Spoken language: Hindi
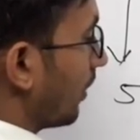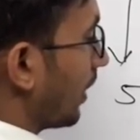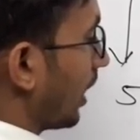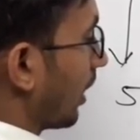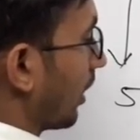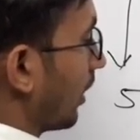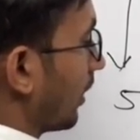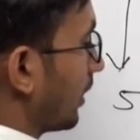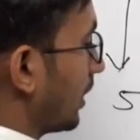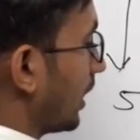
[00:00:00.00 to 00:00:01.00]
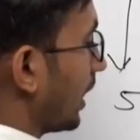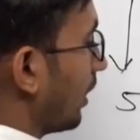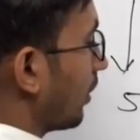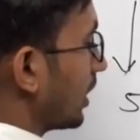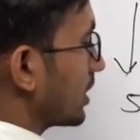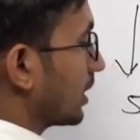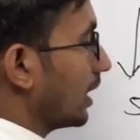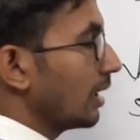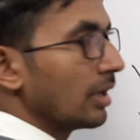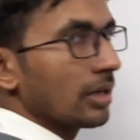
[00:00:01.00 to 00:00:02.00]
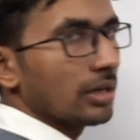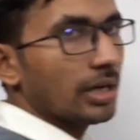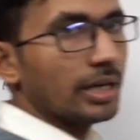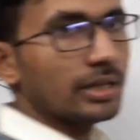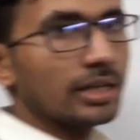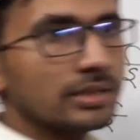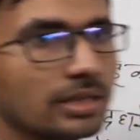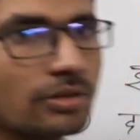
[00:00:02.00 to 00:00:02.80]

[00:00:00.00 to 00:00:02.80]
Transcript: भाग ये क्या होगा इसका करेक्ट आंसर